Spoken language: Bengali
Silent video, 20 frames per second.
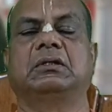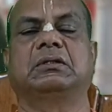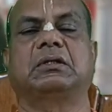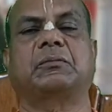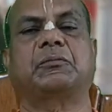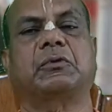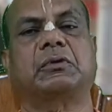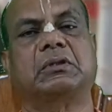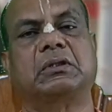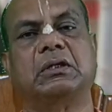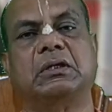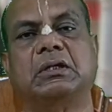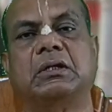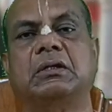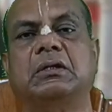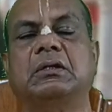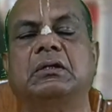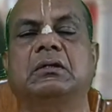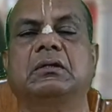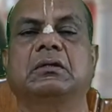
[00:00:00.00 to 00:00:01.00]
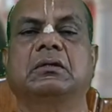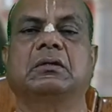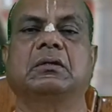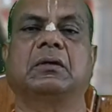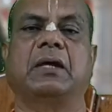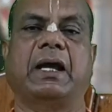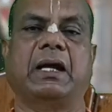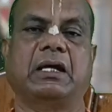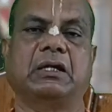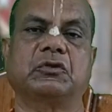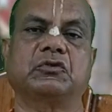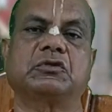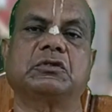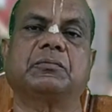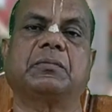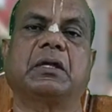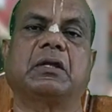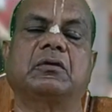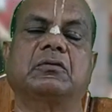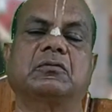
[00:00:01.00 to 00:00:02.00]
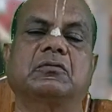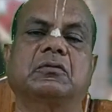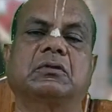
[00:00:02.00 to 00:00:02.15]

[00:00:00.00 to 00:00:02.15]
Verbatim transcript: তার প্রত্যেকেই একাদশী পালন